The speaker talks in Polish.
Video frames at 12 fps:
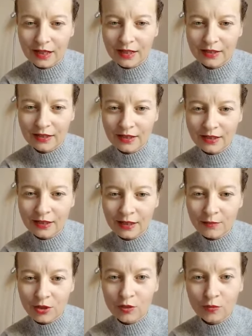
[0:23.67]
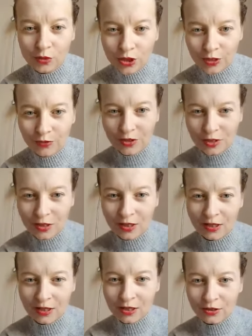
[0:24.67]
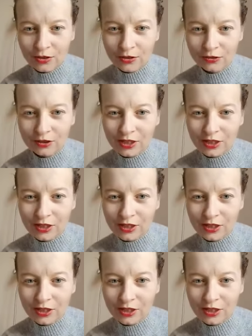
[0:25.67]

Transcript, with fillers: a nie przymuszał się do